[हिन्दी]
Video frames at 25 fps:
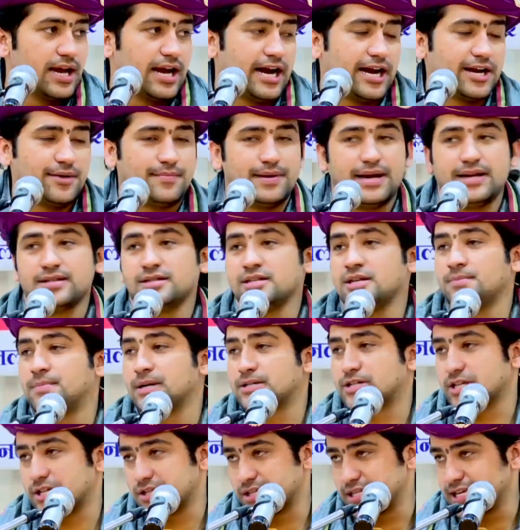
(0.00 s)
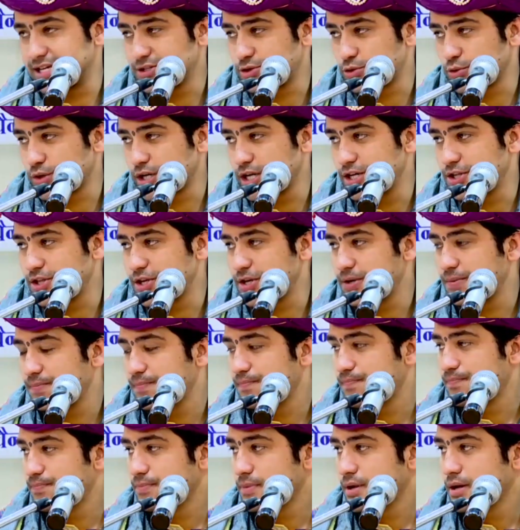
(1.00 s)
हनुमान जी वचन दे चुके थे
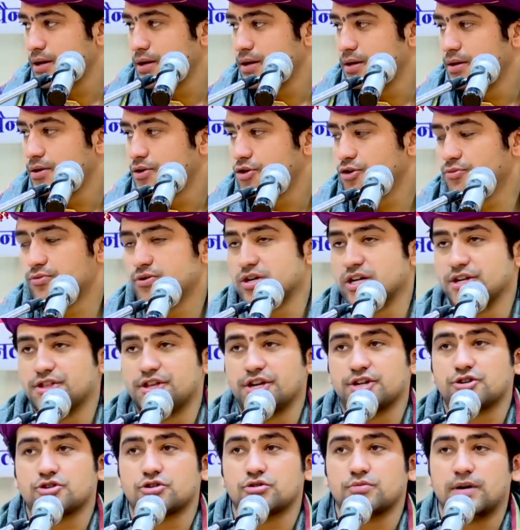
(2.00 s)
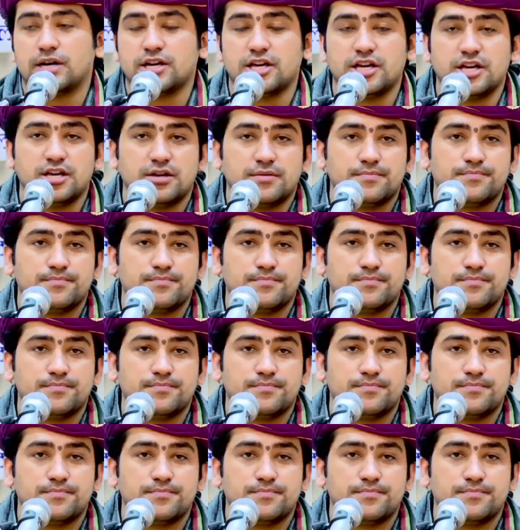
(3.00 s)
तो बोले देखो भाई